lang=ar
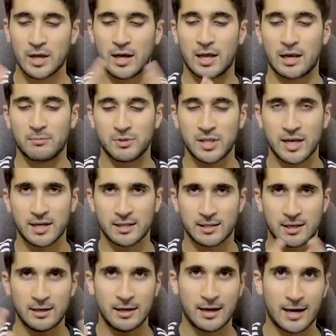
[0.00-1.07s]
هلا
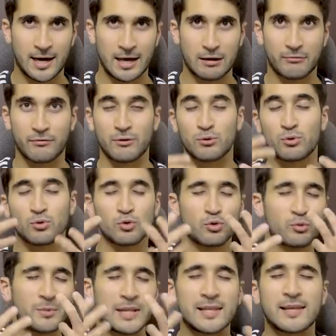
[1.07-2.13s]
بداية عارف
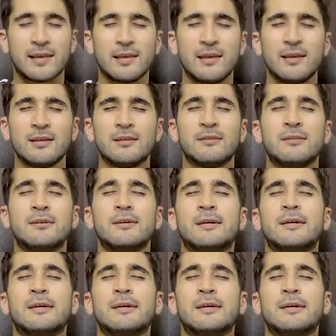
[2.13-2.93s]
أنتم ملتهين